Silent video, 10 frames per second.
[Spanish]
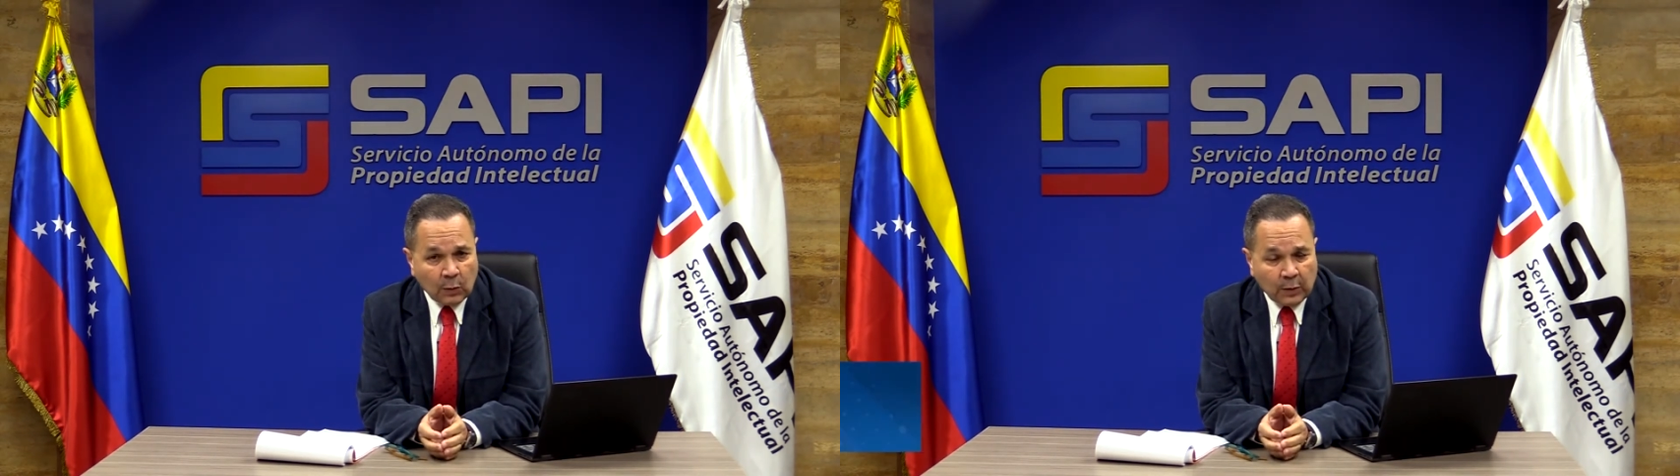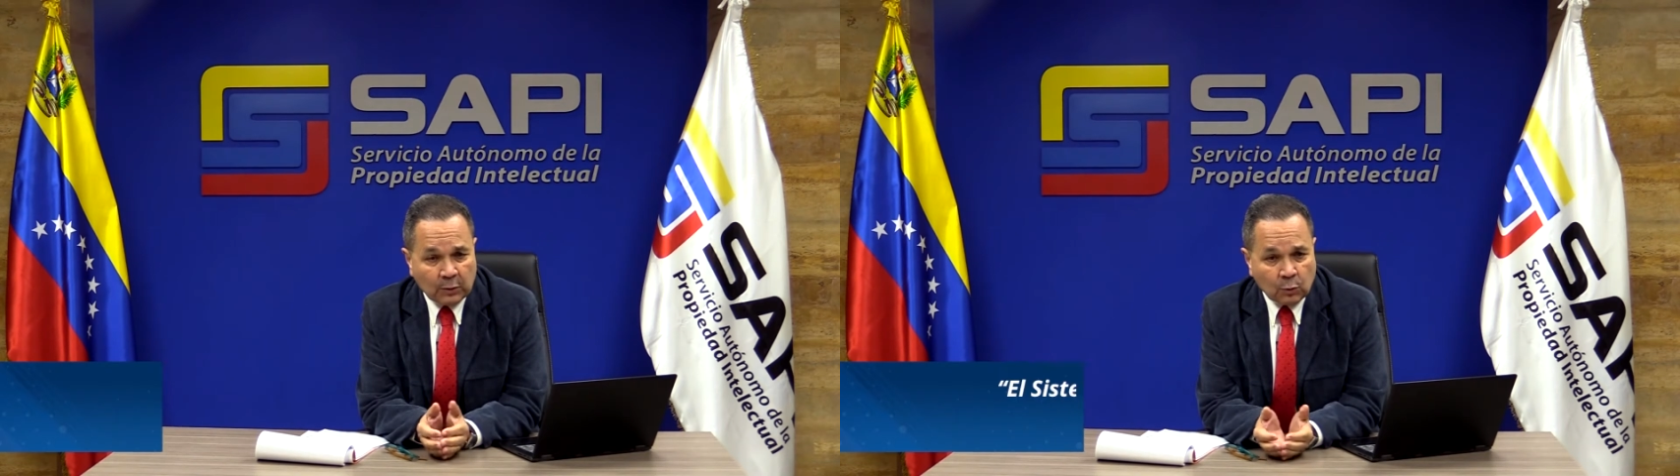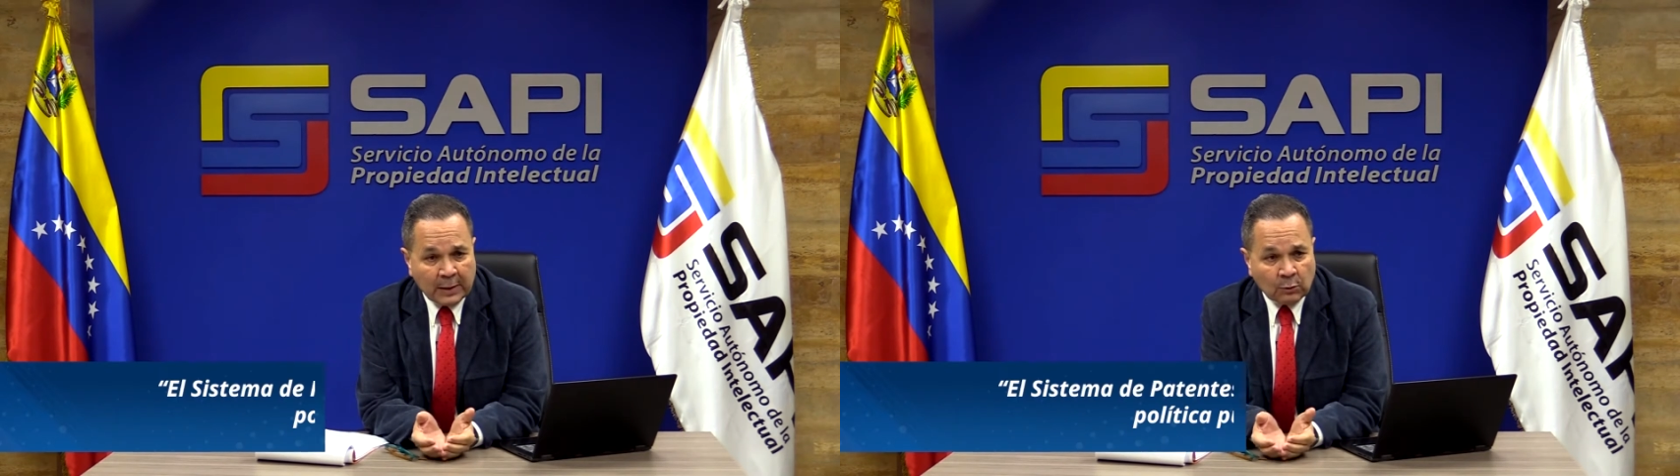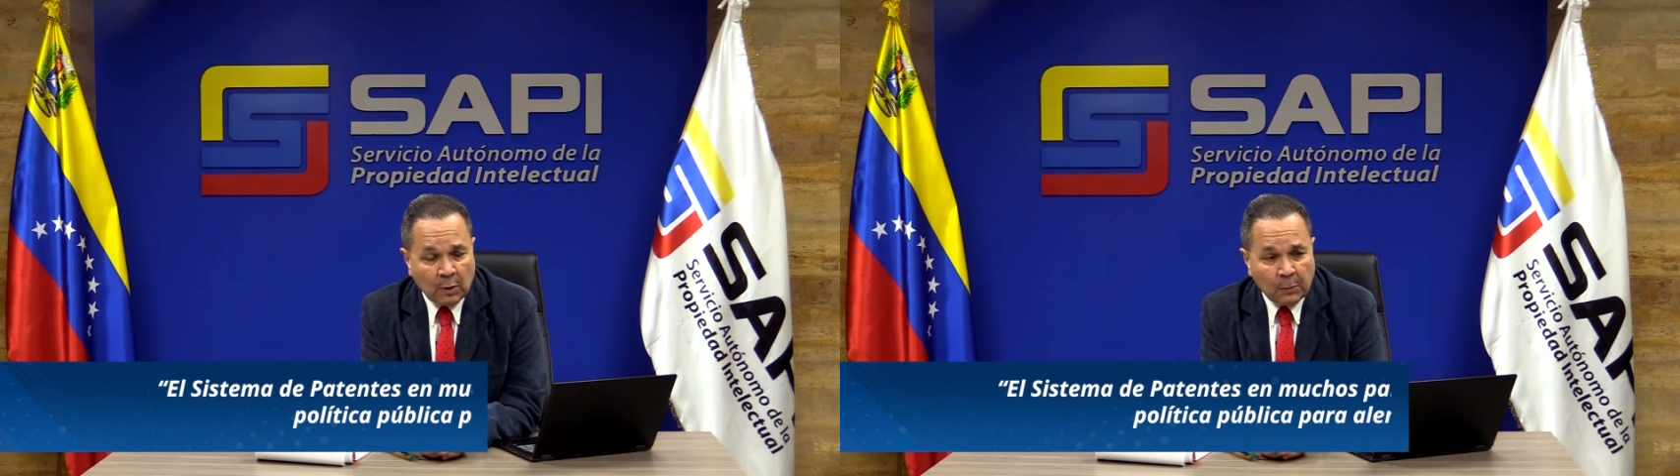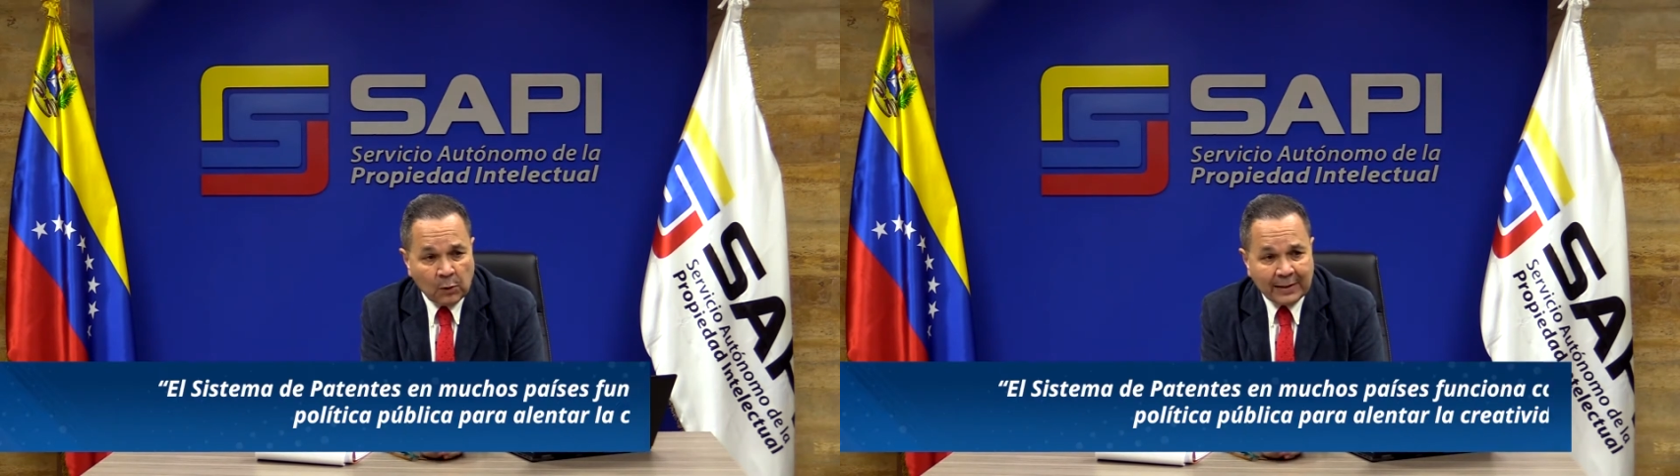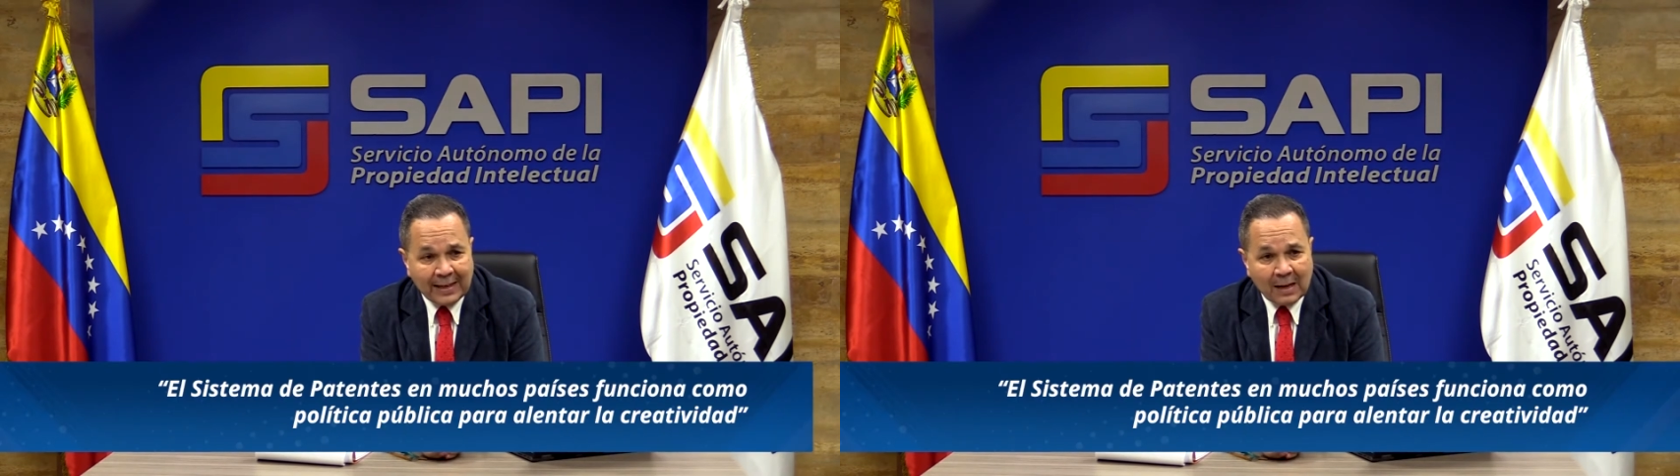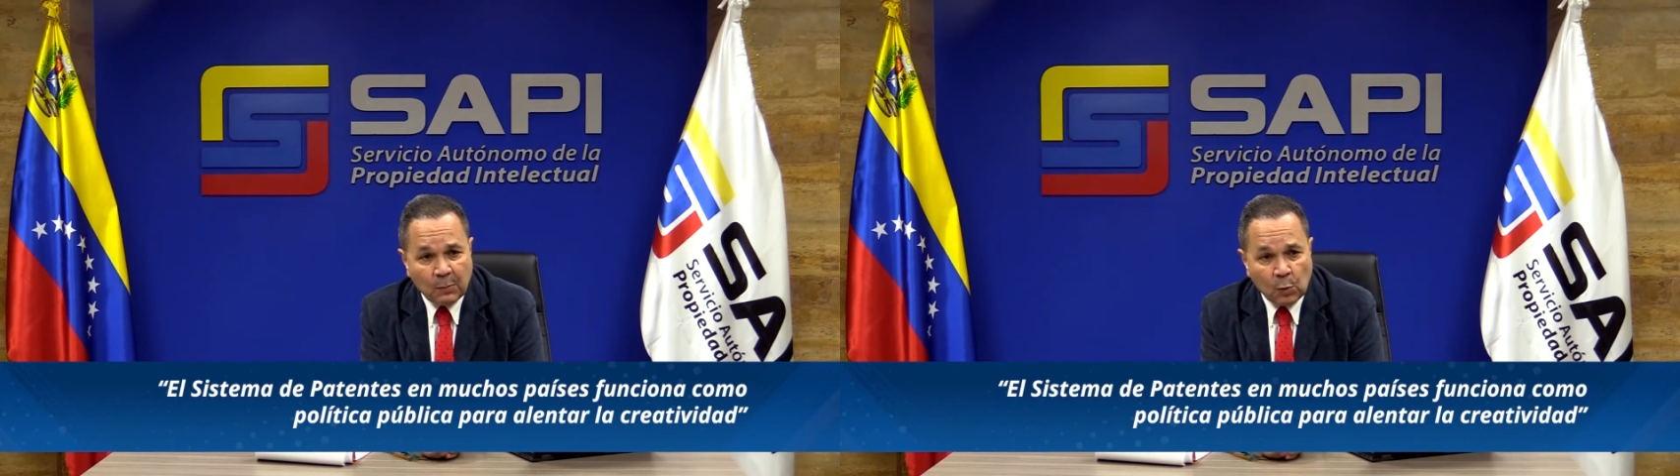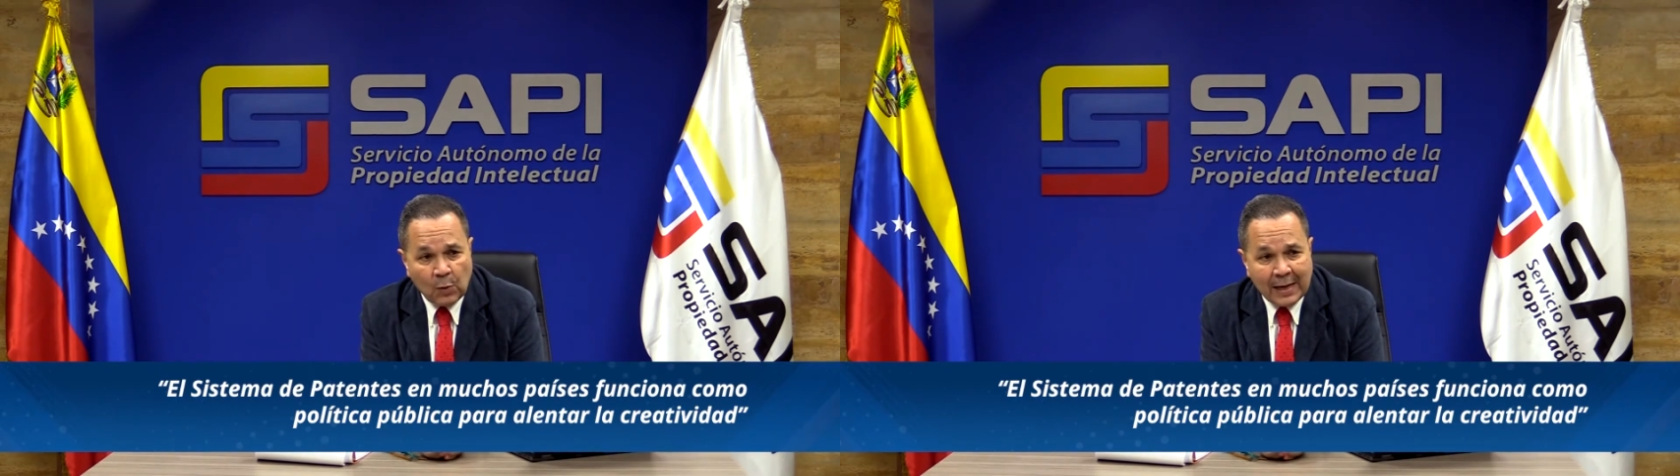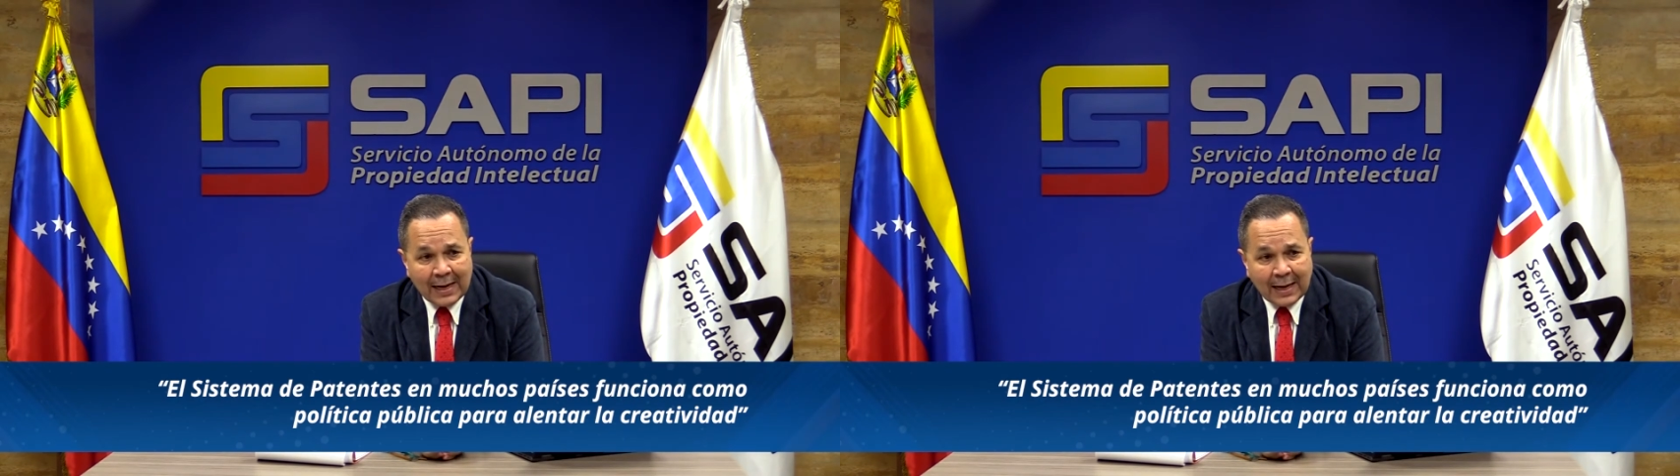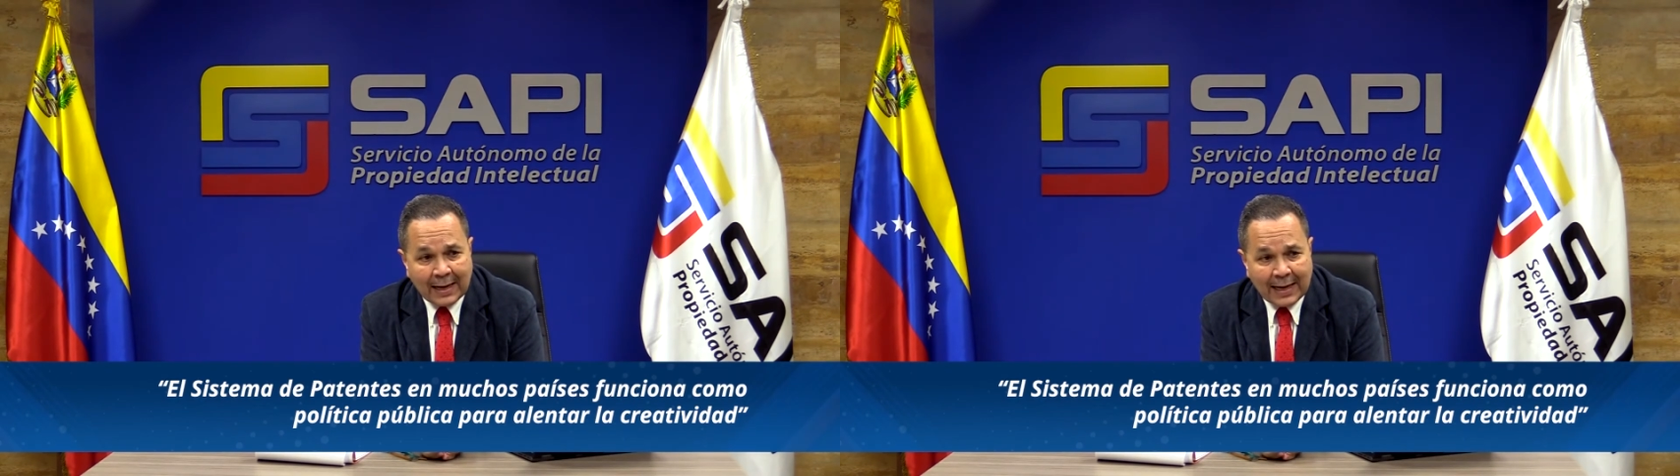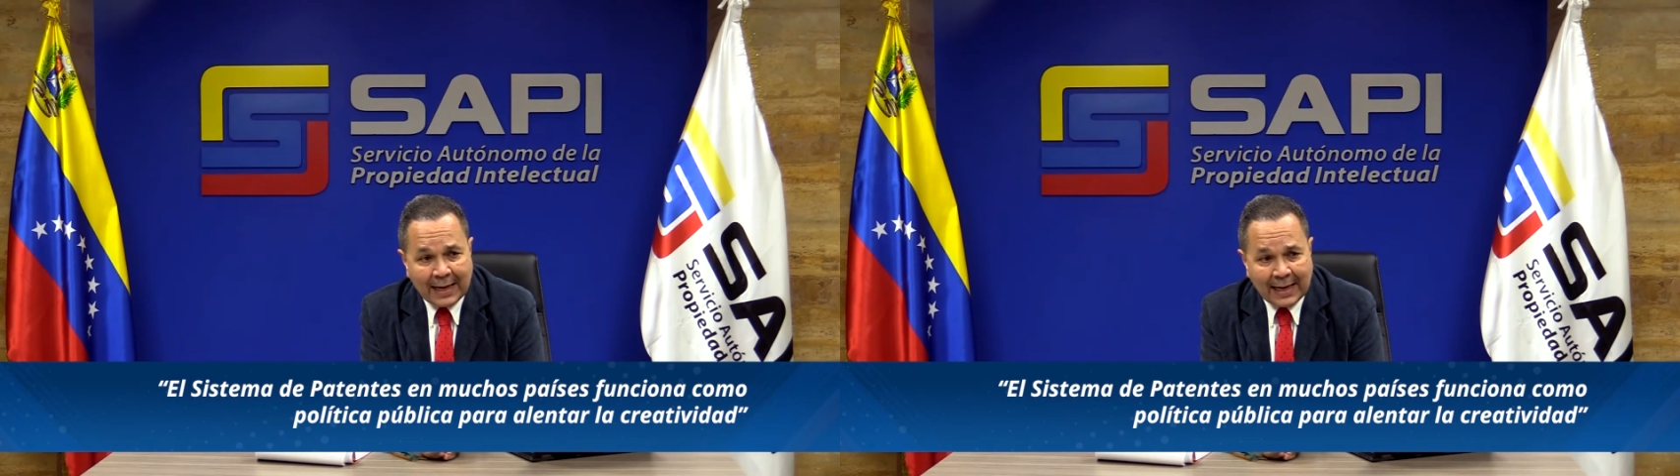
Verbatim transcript: Un instrumento de política pública